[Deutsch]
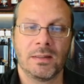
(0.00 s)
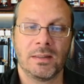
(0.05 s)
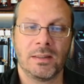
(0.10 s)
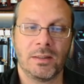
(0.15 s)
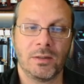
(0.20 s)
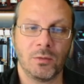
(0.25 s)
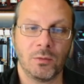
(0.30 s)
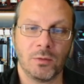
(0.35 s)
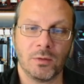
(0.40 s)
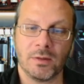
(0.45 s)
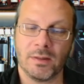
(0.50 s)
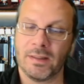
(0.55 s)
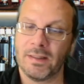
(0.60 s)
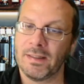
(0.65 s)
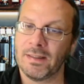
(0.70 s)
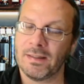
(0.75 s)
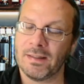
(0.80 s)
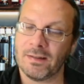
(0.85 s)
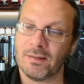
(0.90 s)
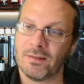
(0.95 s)
Junge,
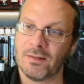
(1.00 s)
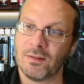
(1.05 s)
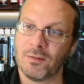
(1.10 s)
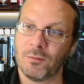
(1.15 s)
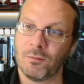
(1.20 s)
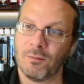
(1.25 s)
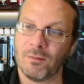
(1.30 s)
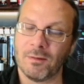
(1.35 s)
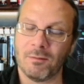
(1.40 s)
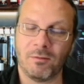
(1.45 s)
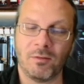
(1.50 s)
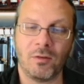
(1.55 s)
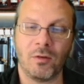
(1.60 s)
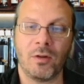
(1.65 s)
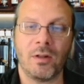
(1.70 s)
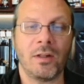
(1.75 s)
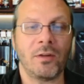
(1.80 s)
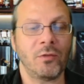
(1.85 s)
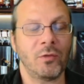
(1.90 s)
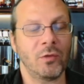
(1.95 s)
ey, das ist. Wie
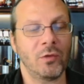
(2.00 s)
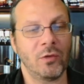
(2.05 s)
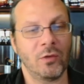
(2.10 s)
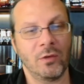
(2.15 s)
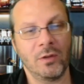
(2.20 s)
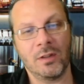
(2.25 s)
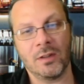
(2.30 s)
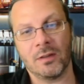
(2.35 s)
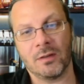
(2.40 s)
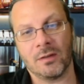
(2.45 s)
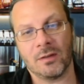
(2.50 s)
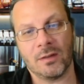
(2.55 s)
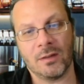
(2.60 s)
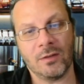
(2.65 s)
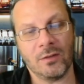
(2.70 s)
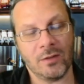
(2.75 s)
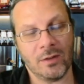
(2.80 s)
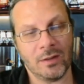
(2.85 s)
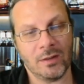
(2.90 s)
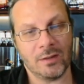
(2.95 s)
soll das funktionieren?
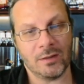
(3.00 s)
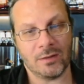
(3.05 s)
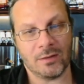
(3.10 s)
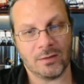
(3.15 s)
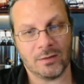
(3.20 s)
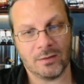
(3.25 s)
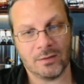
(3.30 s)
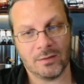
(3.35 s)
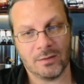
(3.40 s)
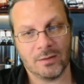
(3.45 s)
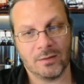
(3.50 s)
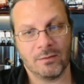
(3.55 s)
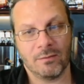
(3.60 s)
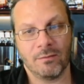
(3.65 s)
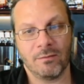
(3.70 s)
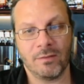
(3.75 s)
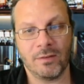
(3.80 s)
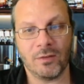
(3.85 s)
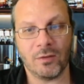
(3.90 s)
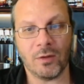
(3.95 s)
Ganz ehrlich.
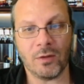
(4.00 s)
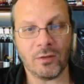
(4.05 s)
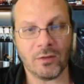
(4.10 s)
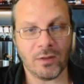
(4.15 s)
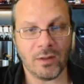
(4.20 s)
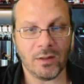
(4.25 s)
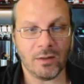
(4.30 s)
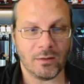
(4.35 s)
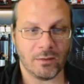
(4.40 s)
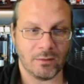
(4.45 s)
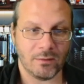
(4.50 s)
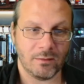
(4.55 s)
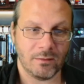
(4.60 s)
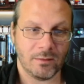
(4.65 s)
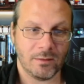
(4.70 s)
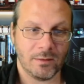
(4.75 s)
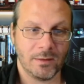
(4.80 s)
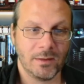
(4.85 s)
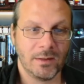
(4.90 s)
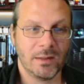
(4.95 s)
Wie soll es gehen?
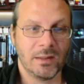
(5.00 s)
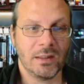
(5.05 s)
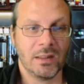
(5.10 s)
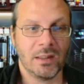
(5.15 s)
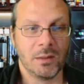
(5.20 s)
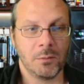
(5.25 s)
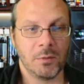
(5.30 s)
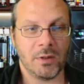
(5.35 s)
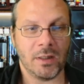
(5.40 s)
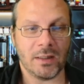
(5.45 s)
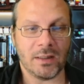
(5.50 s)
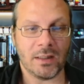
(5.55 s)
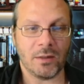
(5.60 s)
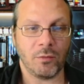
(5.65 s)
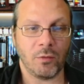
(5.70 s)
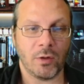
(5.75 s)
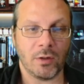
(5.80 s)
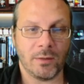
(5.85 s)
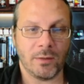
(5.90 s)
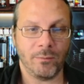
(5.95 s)
Mit anderen
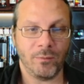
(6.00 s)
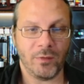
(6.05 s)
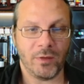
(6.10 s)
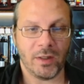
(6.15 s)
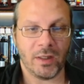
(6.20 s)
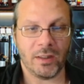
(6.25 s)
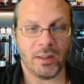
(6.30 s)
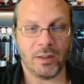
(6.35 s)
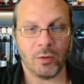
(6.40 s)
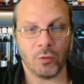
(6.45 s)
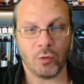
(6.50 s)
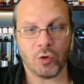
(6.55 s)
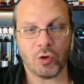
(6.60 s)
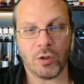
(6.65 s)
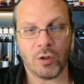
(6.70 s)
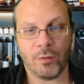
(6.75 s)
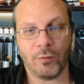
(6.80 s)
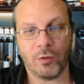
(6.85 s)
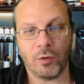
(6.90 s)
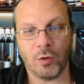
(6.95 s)
Worten, der
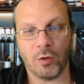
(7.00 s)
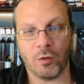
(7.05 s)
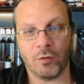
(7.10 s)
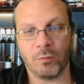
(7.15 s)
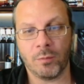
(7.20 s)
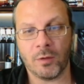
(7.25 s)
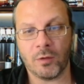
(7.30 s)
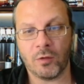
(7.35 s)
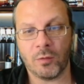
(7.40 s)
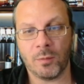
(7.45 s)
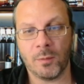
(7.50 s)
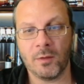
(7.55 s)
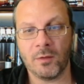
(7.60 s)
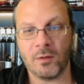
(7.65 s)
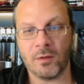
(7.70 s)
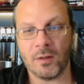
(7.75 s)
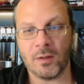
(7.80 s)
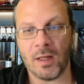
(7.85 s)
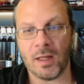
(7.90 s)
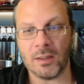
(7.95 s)
Regierungschef sieht offenbar
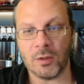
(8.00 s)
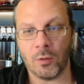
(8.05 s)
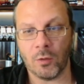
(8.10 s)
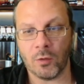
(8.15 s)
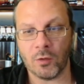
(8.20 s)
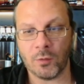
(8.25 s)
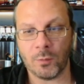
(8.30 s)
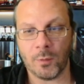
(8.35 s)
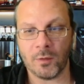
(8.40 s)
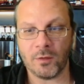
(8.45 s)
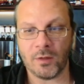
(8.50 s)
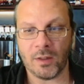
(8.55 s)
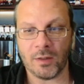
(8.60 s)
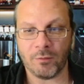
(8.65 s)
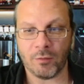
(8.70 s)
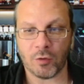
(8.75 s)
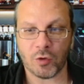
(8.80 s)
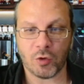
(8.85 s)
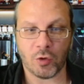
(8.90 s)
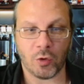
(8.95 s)
zumindest in einigen Hotspots,
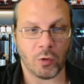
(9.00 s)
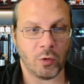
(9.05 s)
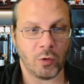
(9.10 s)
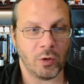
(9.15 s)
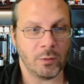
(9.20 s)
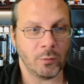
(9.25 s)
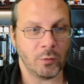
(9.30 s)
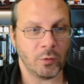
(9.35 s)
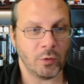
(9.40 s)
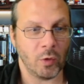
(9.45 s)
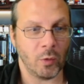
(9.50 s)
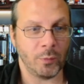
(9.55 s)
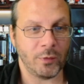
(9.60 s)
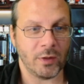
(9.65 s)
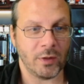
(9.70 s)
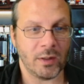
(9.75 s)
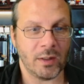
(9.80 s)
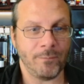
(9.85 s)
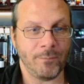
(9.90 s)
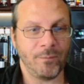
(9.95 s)
etwa Stockholm oder
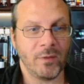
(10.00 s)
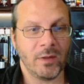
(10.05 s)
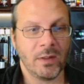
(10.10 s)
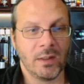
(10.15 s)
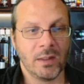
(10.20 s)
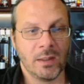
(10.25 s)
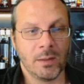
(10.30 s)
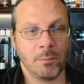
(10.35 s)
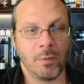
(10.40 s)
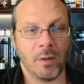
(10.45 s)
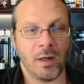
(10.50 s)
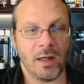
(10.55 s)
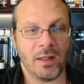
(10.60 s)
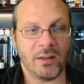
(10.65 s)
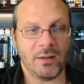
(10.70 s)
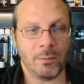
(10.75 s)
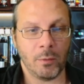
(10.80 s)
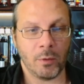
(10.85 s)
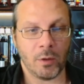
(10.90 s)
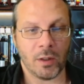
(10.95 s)
Uppsala,
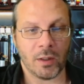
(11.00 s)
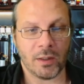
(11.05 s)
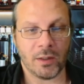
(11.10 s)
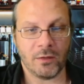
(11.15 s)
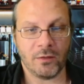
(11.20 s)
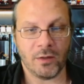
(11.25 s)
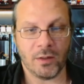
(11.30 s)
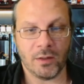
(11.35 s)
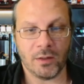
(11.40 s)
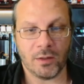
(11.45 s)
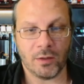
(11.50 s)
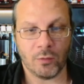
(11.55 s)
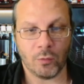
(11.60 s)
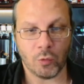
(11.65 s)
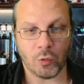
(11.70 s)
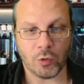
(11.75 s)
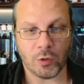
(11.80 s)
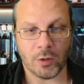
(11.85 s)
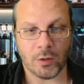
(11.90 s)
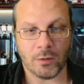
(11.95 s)
bereits bürgerkriegsähnliche
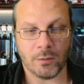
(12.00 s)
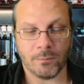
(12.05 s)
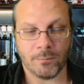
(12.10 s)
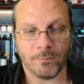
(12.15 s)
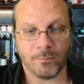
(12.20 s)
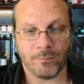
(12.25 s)
Zustände.